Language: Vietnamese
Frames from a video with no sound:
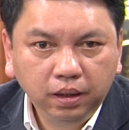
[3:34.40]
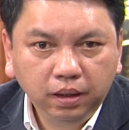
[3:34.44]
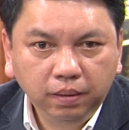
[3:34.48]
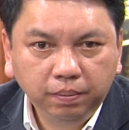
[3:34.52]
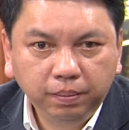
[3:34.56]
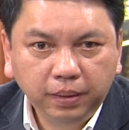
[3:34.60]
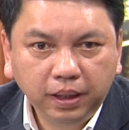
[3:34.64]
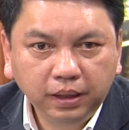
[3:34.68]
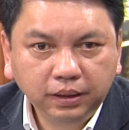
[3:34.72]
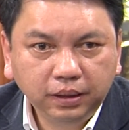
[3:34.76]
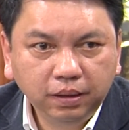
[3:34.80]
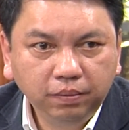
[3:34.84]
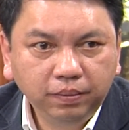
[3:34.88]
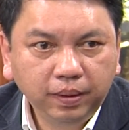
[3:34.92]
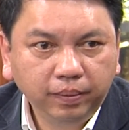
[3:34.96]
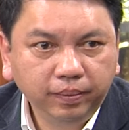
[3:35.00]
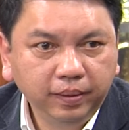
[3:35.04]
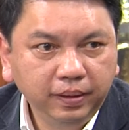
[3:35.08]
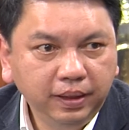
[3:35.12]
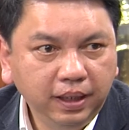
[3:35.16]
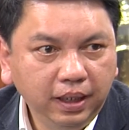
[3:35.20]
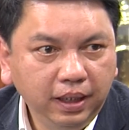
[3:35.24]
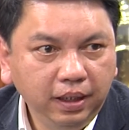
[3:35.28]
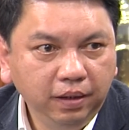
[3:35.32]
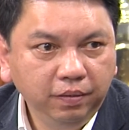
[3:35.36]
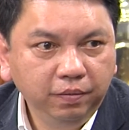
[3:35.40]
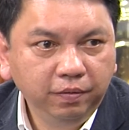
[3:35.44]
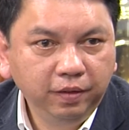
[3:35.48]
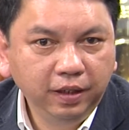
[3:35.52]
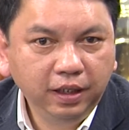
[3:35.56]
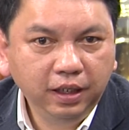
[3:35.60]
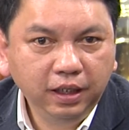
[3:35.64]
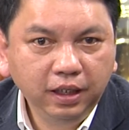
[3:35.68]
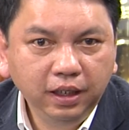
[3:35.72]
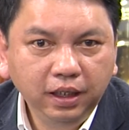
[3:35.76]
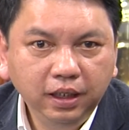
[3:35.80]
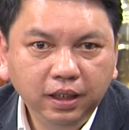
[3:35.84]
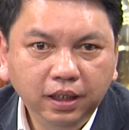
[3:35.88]
mà xâm phạm thân thể
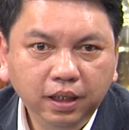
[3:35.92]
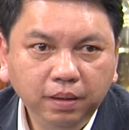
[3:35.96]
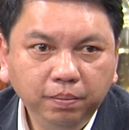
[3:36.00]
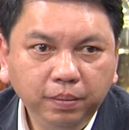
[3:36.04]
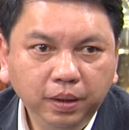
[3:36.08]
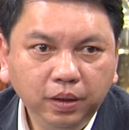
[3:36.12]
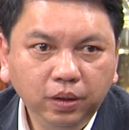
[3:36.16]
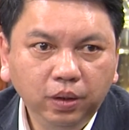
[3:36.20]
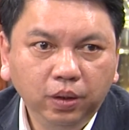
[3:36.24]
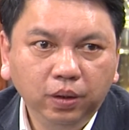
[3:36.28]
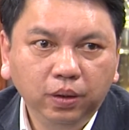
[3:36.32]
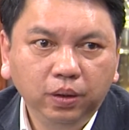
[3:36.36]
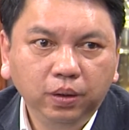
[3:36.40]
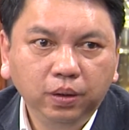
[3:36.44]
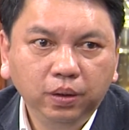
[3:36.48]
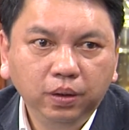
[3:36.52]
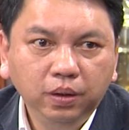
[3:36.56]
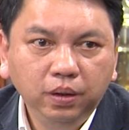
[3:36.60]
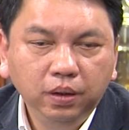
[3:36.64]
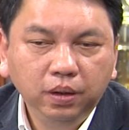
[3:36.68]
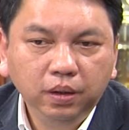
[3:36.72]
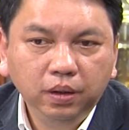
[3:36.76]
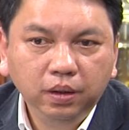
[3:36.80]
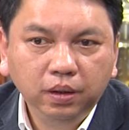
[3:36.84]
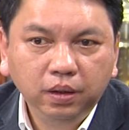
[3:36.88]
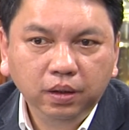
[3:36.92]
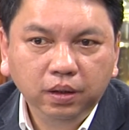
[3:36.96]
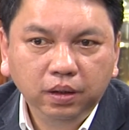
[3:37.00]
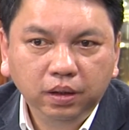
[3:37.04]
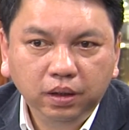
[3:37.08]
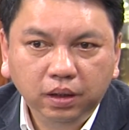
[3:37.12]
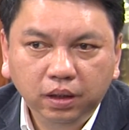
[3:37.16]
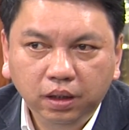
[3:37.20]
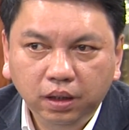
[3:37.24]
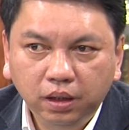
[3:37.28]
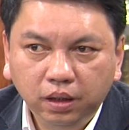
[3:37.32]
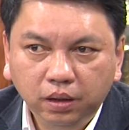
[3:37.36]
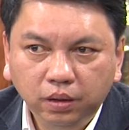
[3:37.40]
với cái mức độ
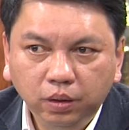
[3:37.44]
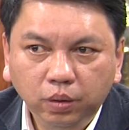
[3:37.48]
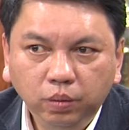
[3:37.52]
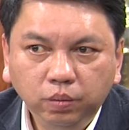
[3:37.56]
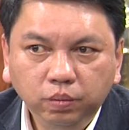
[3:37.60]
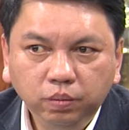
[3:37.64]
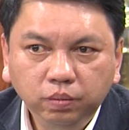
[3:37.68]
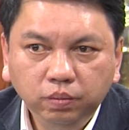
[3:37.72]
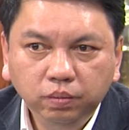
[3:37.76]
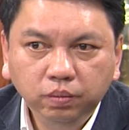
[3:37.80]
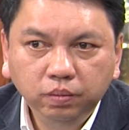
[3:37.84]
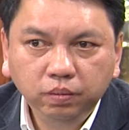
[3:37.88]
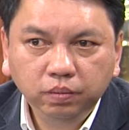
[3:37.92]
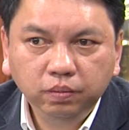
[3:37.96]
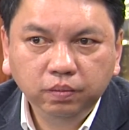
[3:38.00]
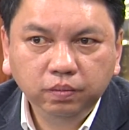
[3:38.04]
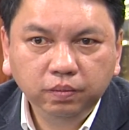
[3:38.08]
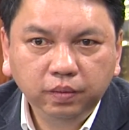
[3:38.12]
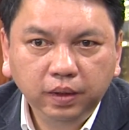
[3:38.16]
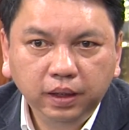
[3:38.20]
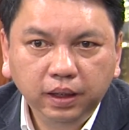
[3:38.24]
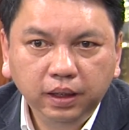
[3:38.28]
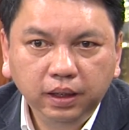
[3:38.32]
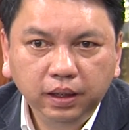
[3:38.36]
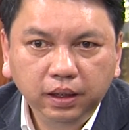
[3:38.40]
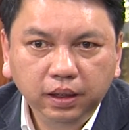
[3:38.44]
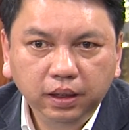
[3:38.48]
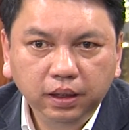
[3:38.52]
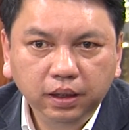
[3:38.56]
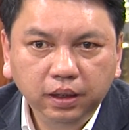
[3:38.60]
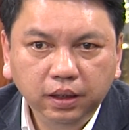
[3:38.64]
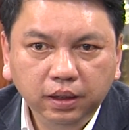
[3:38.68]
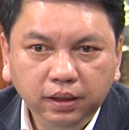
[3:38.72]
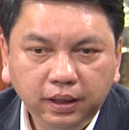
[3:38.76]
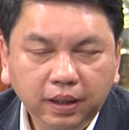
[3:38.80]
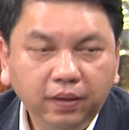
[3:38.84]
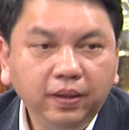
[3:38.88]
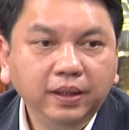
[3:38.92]
đúng với
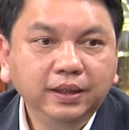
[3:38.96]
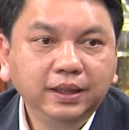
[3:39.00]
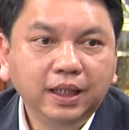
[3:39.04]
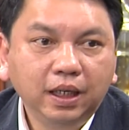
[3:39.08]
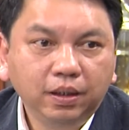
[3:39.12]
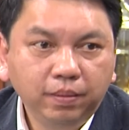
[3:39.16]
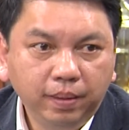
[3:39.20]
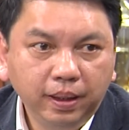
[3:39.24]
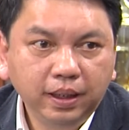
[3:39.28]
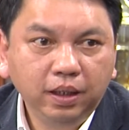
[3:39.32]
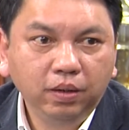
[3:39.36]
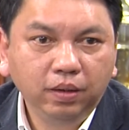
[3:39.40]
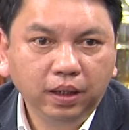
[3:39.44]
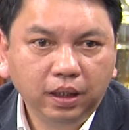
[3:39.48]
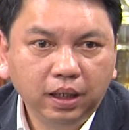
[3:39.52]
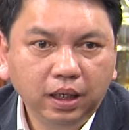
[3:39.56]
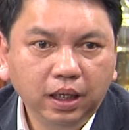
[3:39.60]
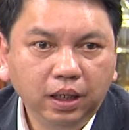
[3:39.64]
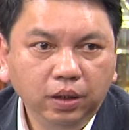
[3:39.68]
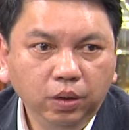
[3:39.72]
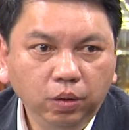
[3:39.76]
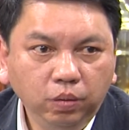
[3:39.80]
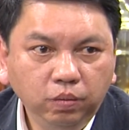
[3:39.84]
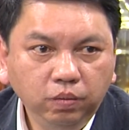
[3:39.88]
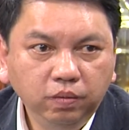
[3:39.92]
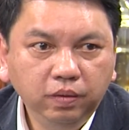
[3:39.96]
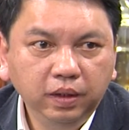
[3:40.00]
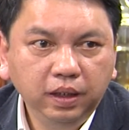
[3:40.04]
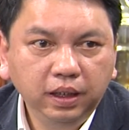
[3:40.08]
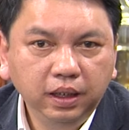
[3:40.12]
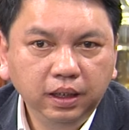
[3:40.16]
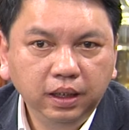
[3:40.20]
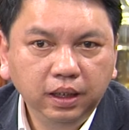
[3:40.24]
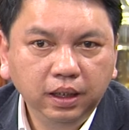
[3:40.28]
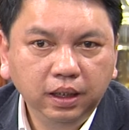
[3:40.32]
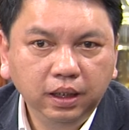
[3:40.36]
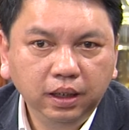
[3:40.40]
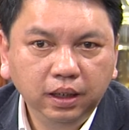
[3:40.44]
theo đánh giá của ban kỷ luật là đúng
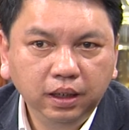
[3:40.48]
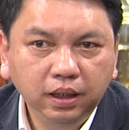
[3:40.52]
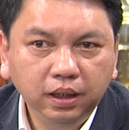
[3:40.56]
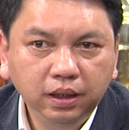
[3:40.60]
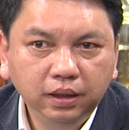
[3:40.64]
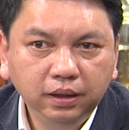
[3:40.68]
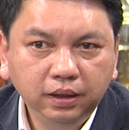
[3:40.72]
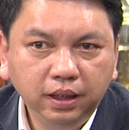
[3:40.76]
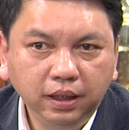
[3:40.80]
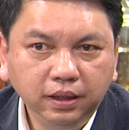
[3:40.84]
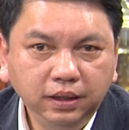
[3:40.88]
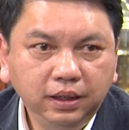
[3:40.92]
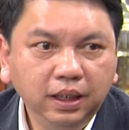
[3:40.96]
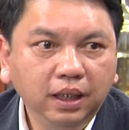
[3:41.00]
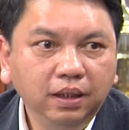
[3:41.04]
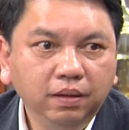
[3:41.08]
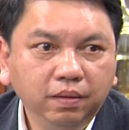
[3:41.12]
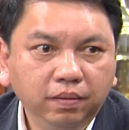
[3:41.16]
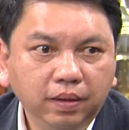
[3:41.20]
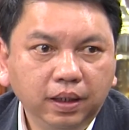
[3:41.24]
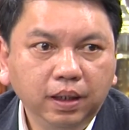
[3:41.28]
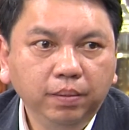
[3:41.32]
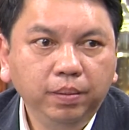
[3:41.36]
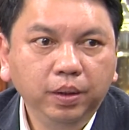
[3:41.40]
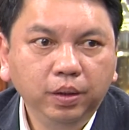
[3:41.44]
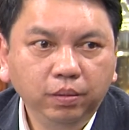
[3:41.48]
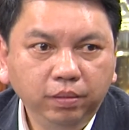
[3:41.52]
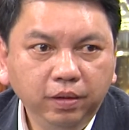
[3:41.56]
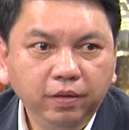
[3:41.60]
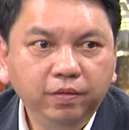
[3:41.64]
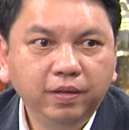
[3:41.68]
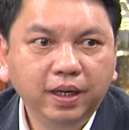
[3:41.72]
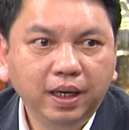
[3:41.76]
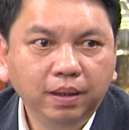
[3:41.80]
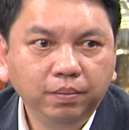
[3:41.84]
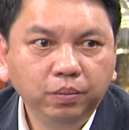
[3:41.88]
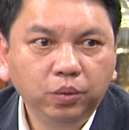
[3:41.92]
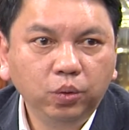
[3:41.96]
với cái tính chất và cái mức độ vi
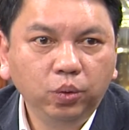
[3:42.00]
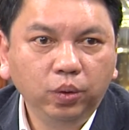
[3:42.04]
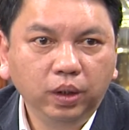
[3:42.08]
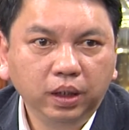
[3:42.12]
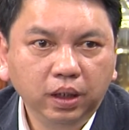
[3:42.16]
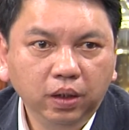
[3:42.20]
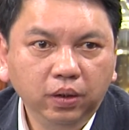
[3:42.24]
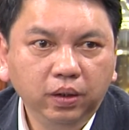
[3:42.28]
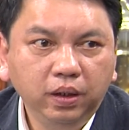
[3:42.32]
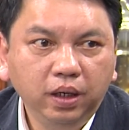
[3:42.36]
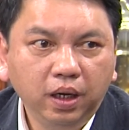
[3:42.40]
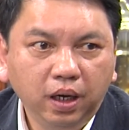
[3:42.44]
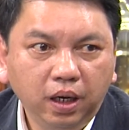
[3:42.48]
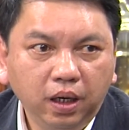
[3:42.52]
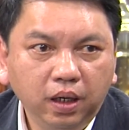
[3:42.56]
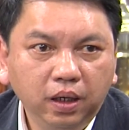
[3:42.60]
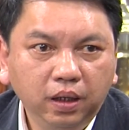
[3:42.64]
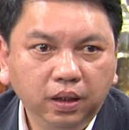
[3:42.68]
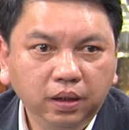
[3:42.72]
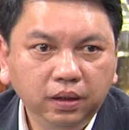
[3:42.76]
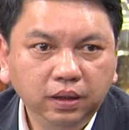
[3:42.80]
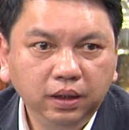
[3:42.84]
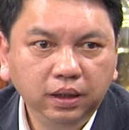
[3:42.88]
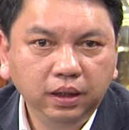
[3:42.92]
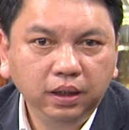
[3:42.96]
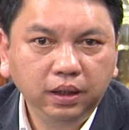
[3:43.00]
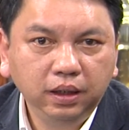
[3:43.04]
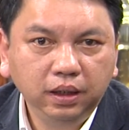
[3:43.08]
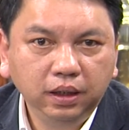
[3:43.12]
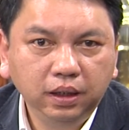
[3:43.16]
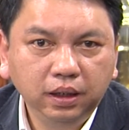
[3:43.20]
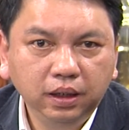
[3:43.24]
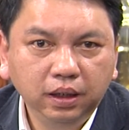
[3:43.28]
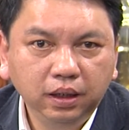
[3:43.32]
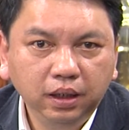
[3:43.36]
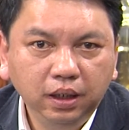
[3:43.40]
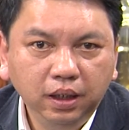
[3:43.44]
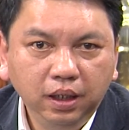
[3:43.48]
phạm của cái lỗi đó. Thì
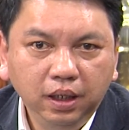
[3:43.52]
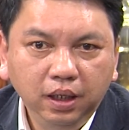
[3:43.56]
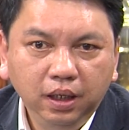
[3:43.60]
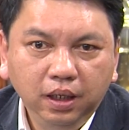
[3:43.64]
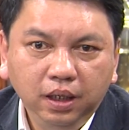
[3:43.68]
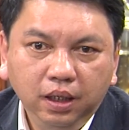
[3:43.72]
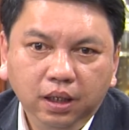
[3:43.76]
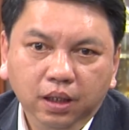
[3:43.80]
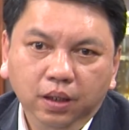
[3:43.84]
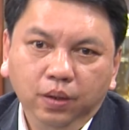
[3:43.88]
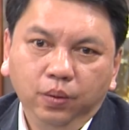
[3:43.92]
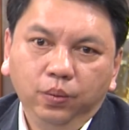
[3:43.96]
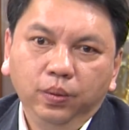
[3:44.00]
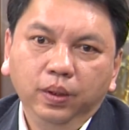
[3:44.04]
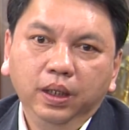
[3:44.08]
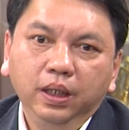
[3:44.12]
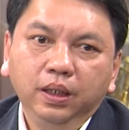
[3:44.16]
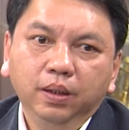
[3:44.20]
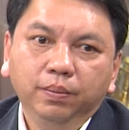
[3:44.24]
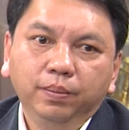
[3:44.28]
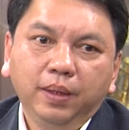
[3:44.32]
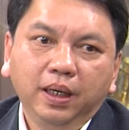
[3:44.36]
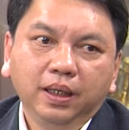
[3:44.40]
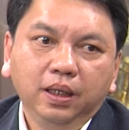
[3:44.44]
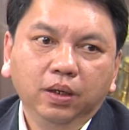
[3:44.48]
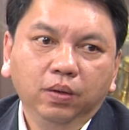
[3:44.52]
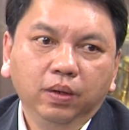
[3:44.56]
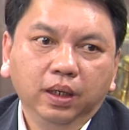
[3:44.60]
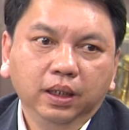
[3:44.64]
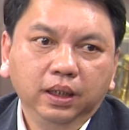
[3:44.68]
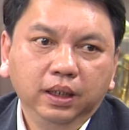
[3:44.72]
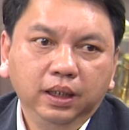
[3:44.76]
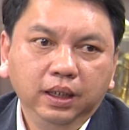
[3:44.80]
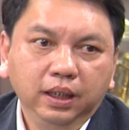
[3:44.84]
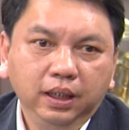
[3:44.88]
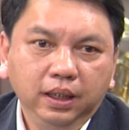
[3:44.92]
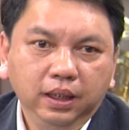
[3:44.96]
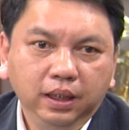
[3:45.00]
quyết định của ban kỷ luật
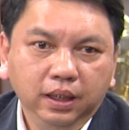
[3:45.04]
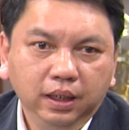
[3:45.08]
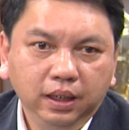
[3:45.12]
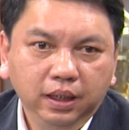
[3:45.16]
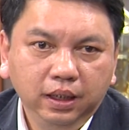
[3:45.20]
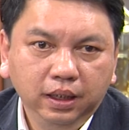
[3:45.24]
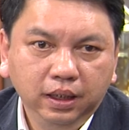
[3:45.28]
thì